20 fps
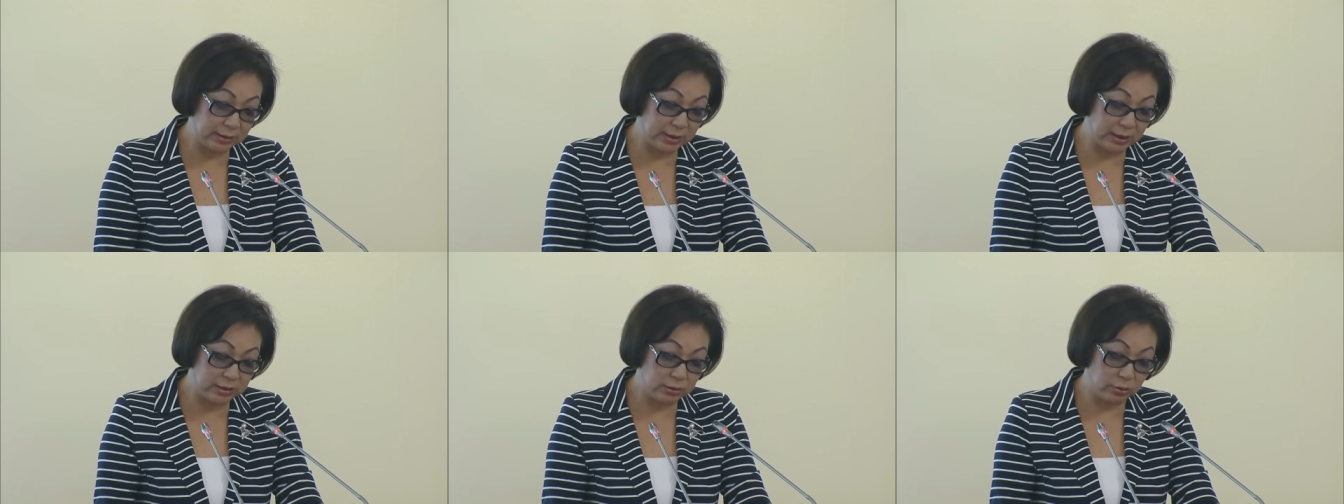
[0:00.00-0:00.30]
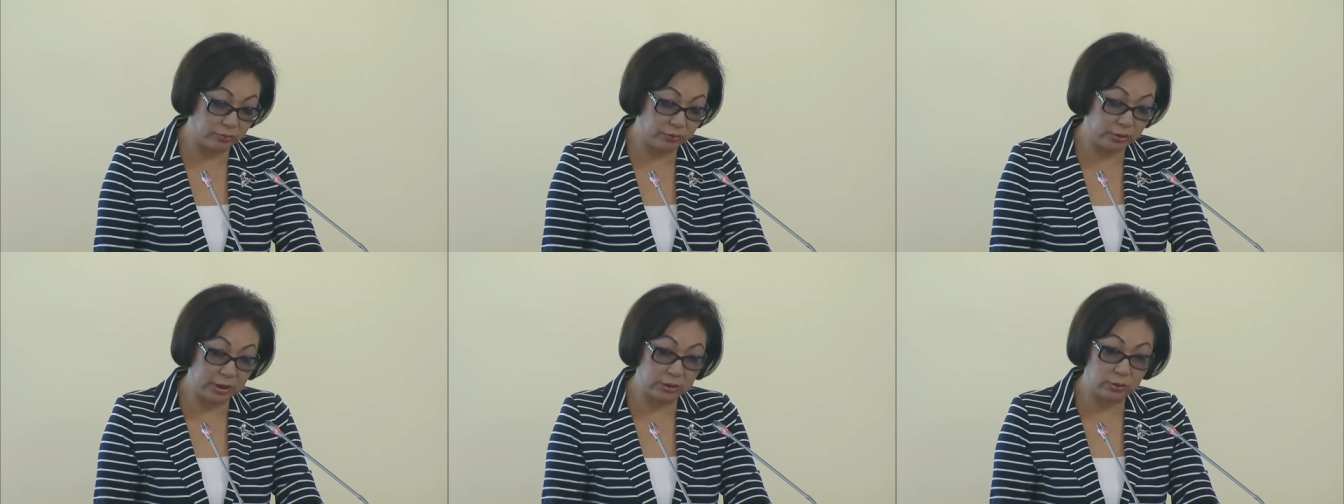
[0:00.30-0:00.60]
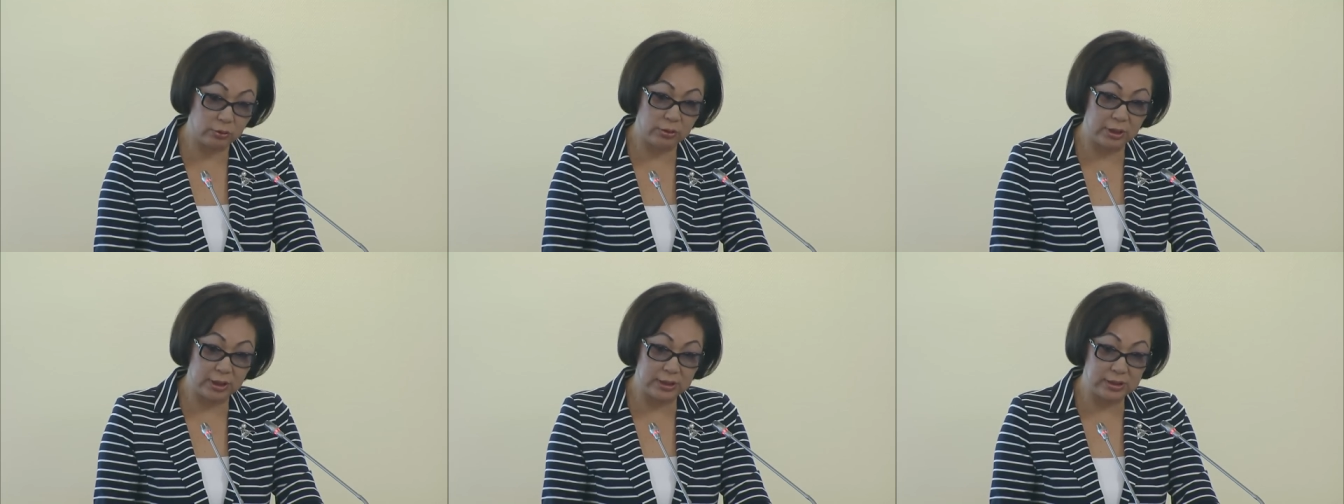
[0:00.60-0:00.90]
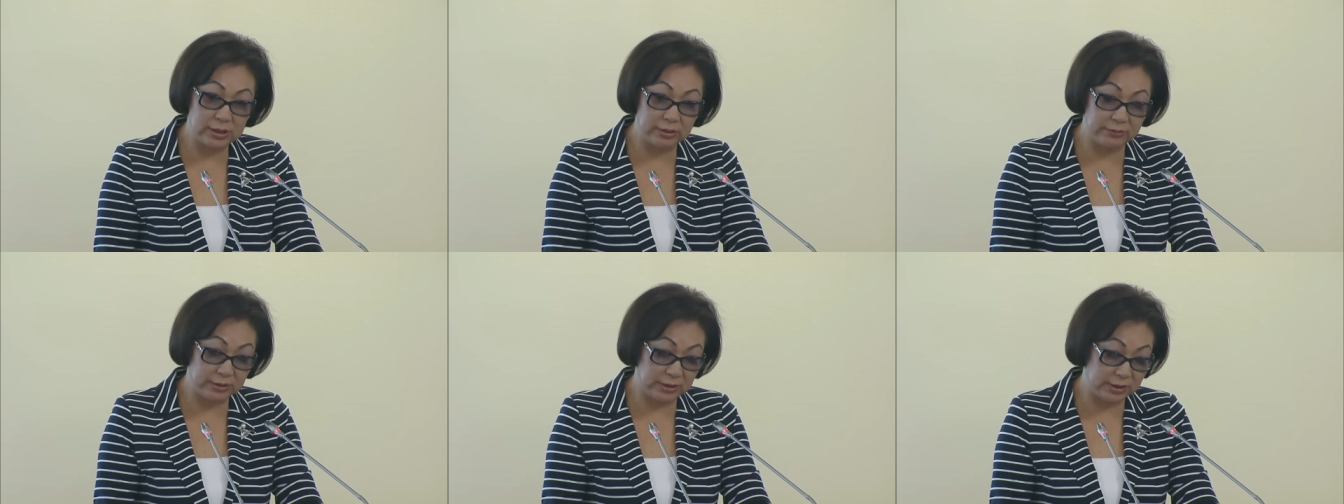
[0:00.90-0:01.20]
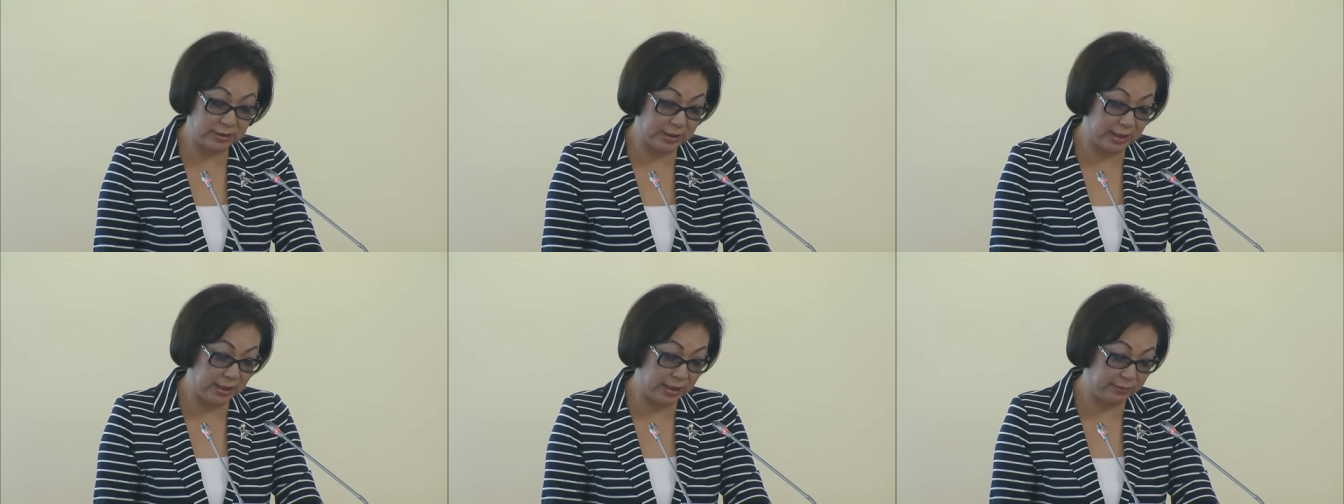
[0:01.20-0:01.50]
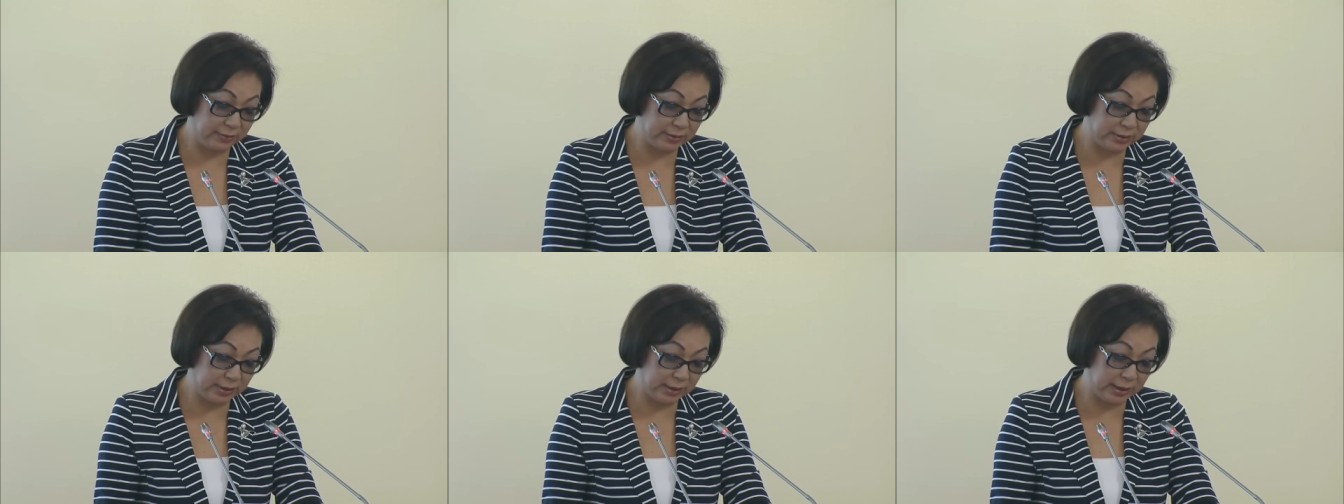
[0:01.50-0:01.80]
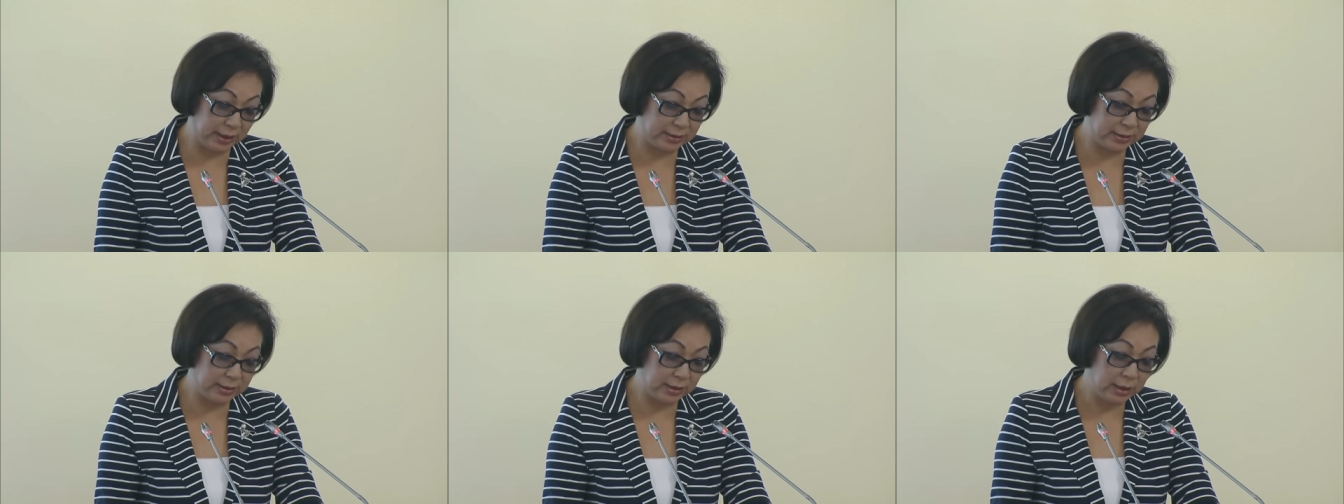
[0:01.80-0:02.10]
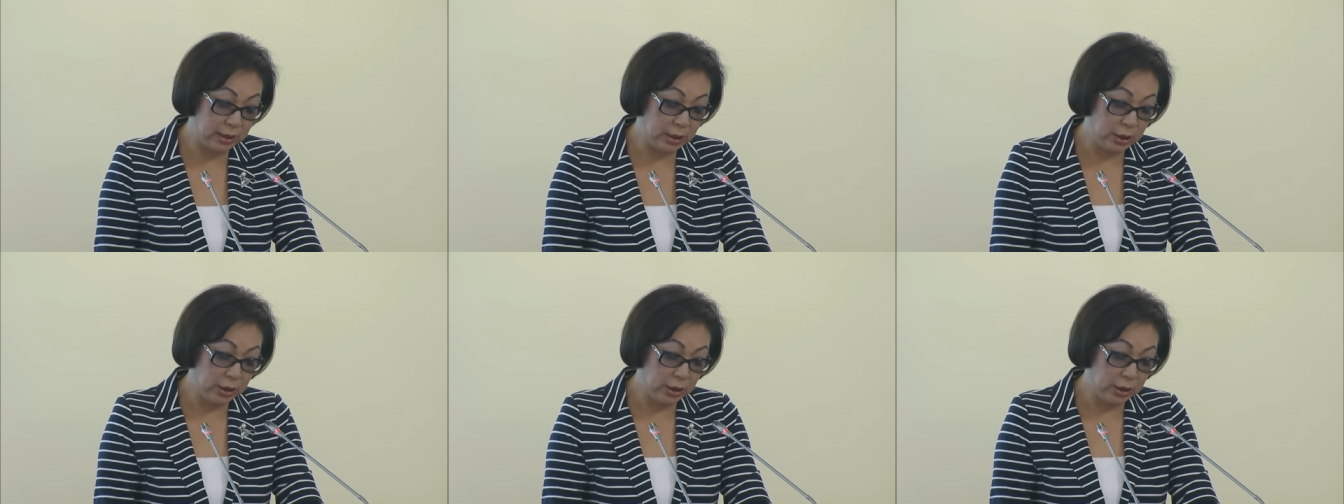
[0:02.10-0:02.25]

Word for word: на основе государственного социального заказа